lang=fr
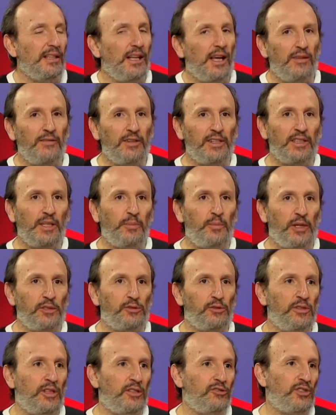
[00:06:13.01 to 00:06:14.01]
avec des
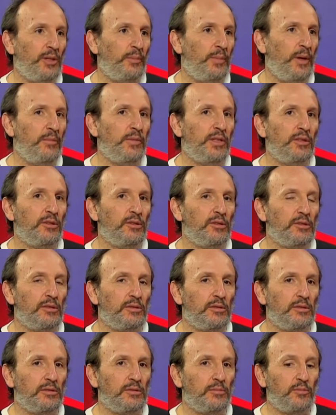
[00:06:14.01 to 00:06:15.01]
personnages. Ça permet
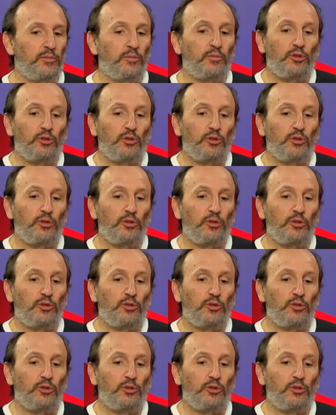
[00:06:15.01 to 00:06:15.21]
de,